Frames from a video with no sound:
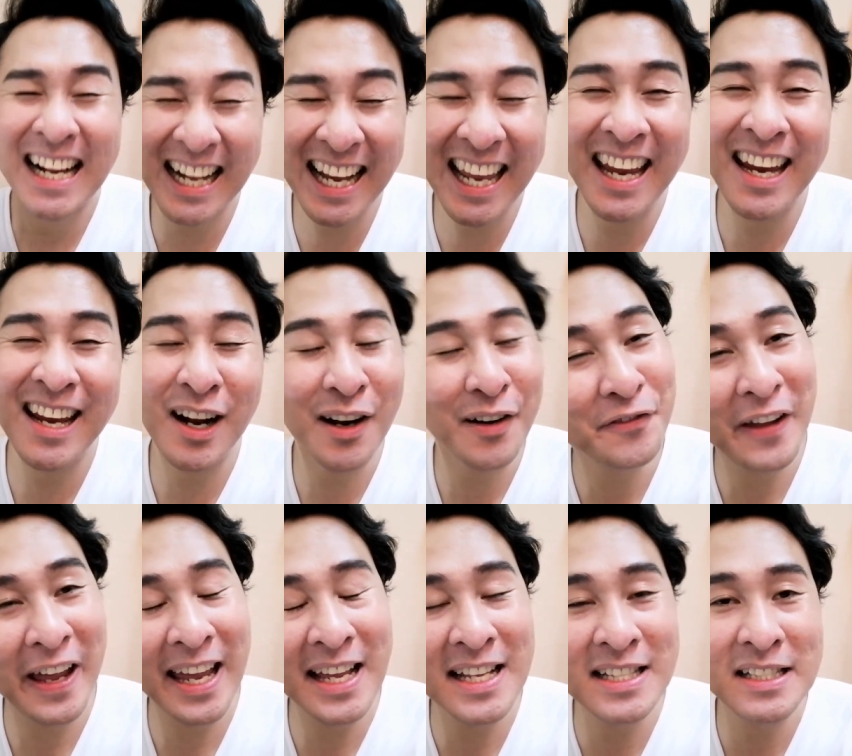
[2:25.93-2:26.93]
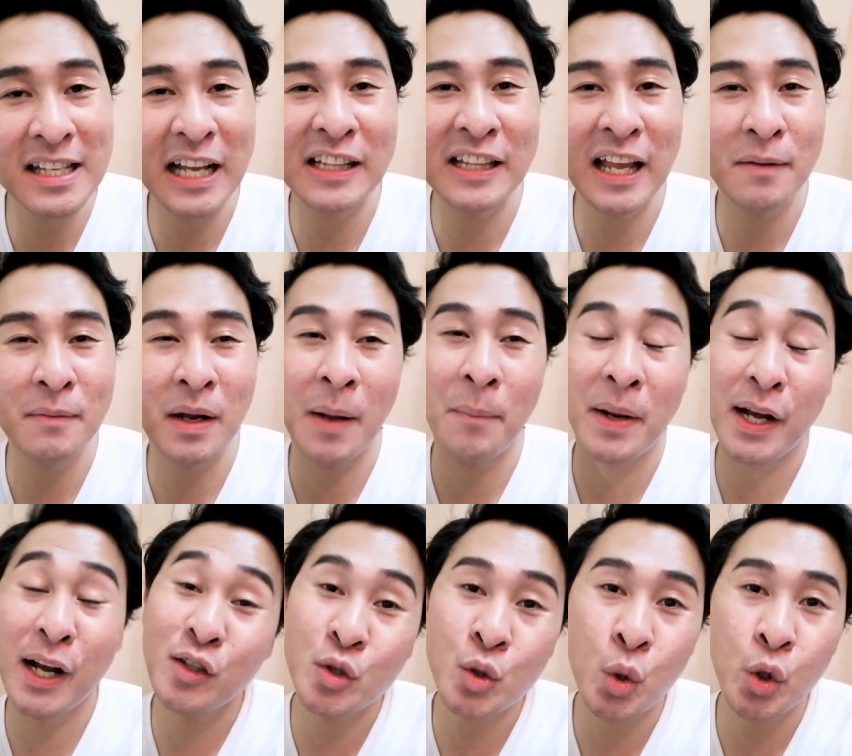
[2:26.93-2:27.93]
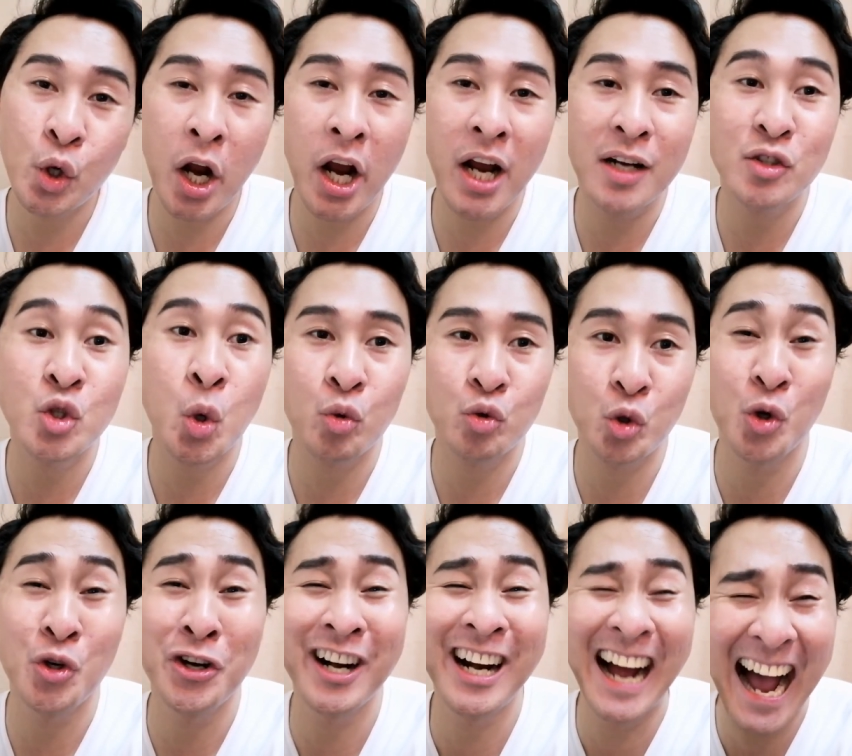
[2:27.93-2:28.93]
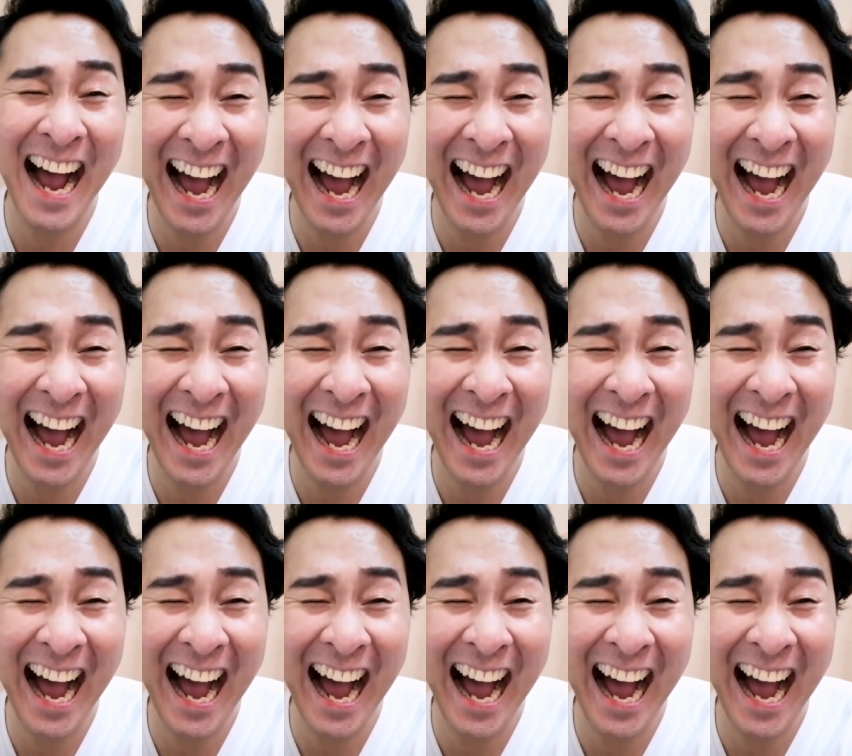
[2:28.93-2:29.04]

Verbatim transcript: clean our face, and then mag-apply ng toner, to toner,